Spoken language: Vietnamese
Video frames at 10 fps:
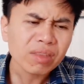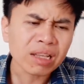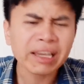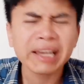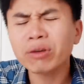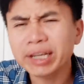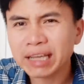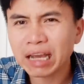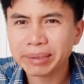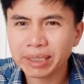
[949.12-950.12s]
thay cho người
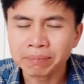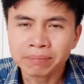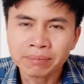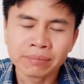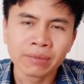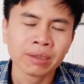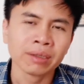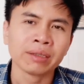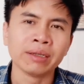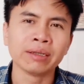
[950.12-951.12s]
nhà bệnh nhân
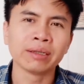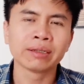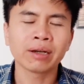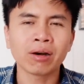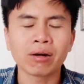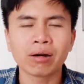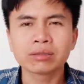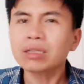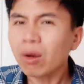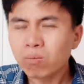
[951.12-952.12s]
thì họ
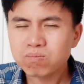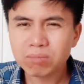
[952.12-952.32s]
rất đông